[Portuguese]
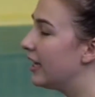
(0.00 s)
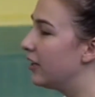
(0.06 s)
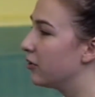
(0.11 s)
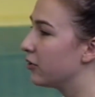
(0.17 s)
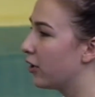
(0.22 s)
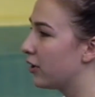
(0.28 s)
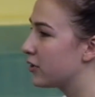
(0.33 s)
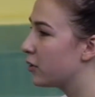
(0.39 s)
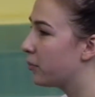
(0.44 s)

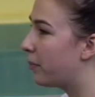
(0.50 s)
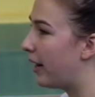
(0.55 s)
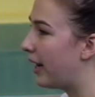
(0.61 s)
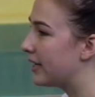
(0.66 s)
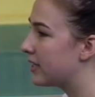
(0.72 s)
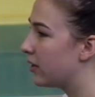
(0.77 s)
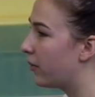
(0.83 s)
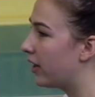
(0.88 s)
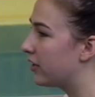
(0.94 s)
E o nosso
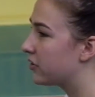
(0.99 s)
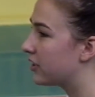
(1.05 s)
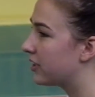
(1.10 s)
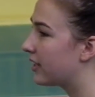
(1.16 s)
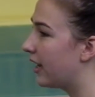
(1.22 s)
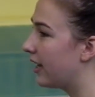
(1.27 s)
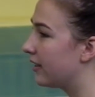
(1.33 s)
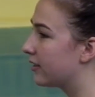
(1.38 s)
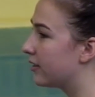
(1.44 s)
passe eu acho
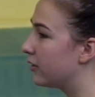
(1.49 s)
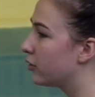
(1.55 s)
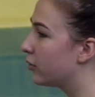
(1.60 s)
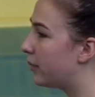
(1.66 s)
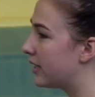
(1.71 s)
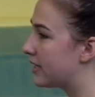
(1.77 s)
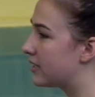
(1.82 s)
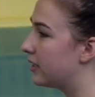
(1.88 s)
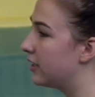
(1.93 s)
que está
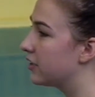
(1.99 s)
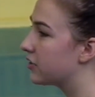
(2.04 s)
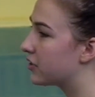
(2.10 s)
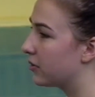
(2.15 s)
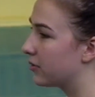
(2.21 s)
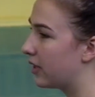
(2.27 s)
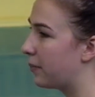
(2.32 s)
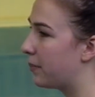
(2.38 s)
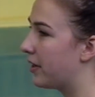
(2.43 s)
entrando bastante,
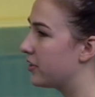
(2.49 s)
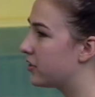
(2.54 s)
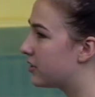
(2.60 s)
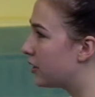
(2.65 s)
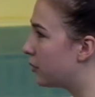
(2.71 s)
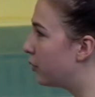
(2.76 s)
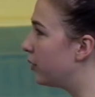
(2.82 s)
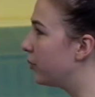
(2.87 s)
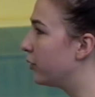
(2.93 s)
então dá para
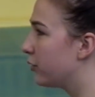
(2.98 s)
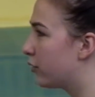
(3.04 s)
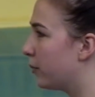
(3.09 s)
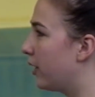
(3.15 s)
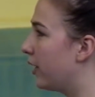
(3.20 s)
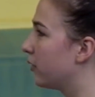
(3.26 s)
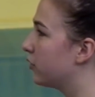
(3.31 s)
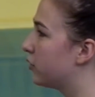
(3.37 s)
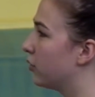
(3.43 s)
distribuir muito
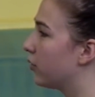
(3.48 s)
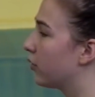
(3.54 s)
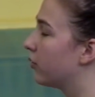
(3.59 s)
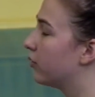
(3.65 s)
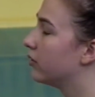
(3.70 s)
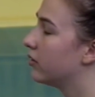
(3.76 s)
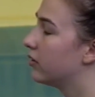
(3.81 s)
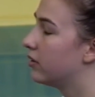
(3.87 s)
bem o jogo.